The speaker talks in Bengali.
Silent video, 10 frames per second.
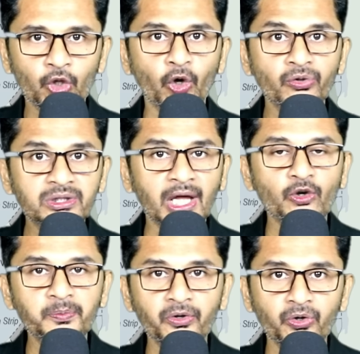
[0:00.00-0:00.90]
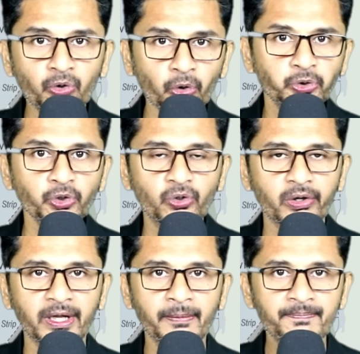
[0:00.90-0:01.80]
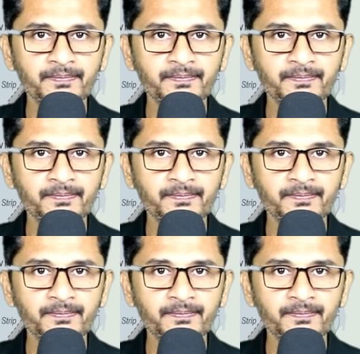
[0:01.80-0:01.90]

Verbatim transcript: তখন তার উপর নতুন করে